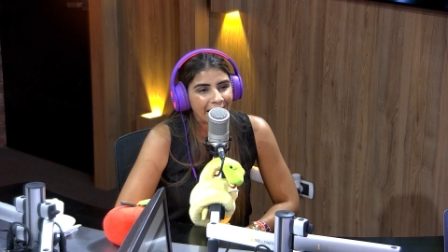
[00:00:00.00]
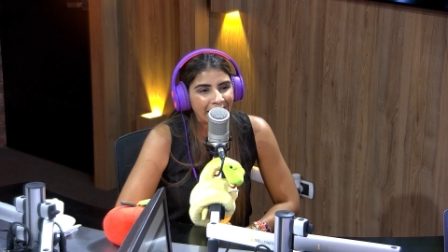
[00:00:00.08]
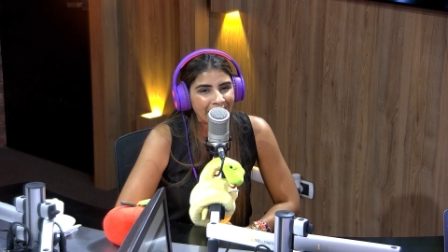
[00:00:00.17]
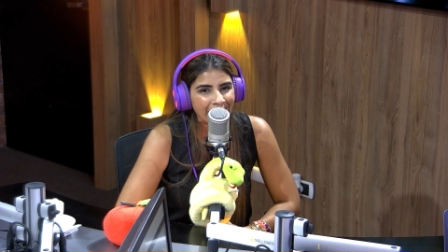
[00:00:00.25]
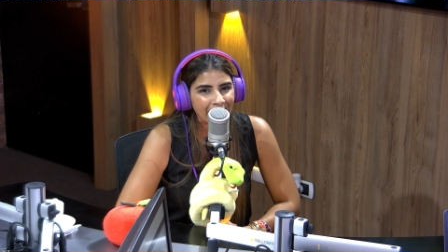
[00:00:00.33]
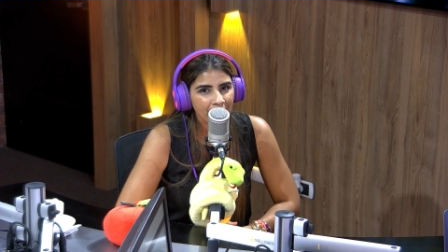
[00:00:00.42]

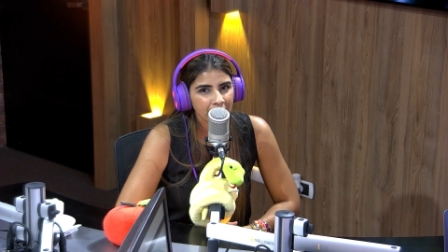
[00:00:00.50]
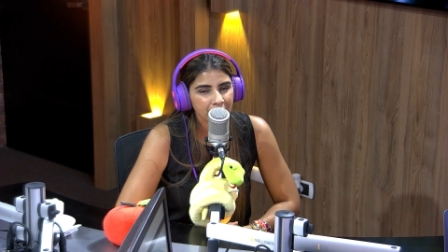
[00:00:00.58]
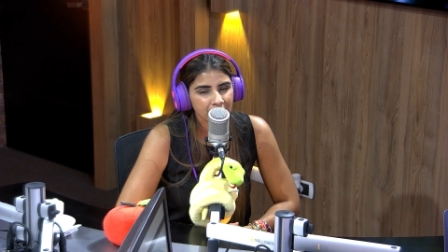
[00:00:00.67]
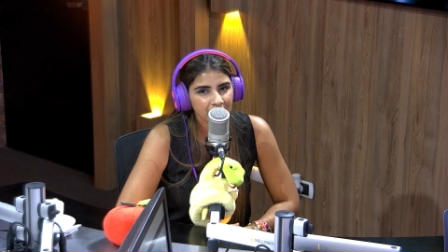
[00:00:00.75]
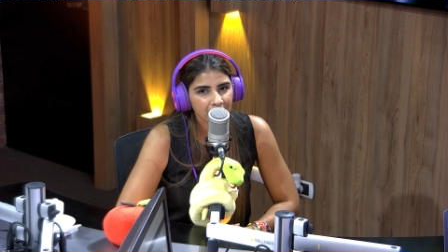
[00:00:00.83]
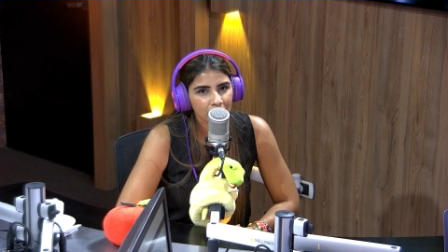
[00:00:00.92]
Y
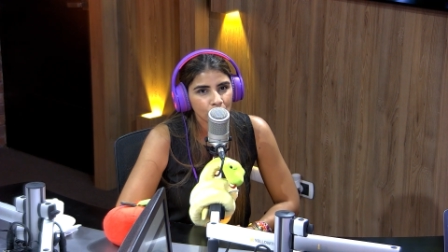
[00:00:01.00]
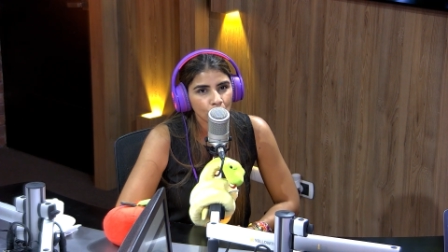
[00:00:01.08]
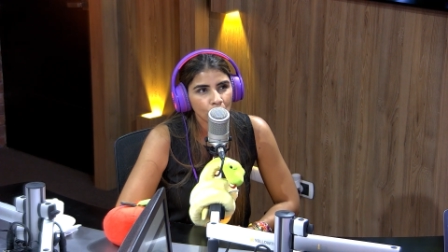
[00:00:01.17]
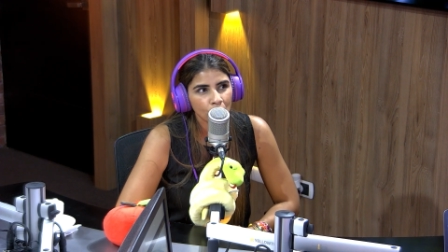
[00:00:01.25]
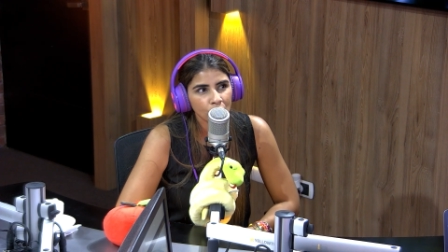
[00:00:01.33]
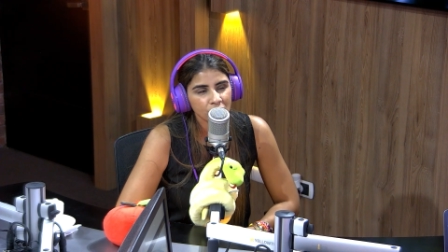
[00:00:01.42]
si
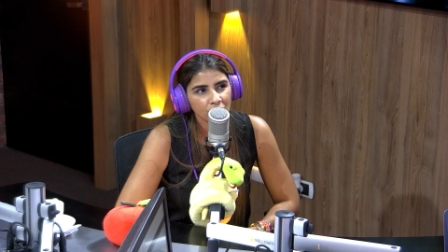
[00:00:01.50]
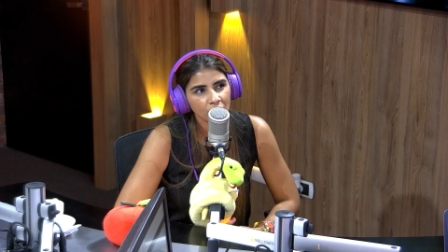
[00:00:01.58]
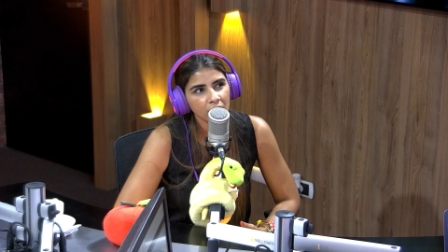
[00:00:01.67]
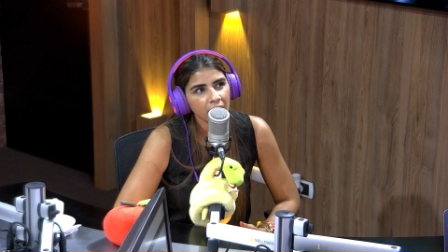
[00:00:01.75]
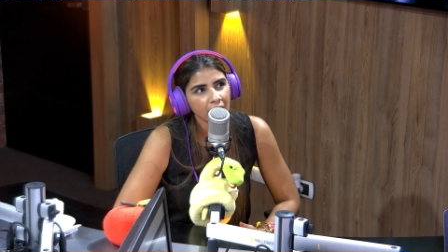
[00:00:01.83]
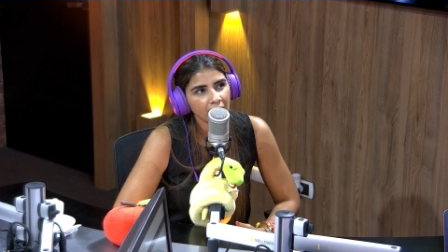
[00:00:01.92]
tú, si yo
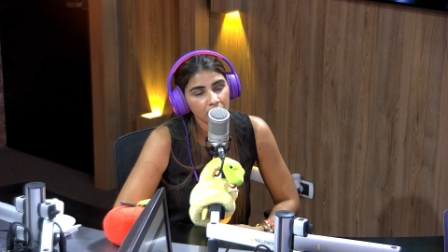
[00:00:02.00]
te dijera,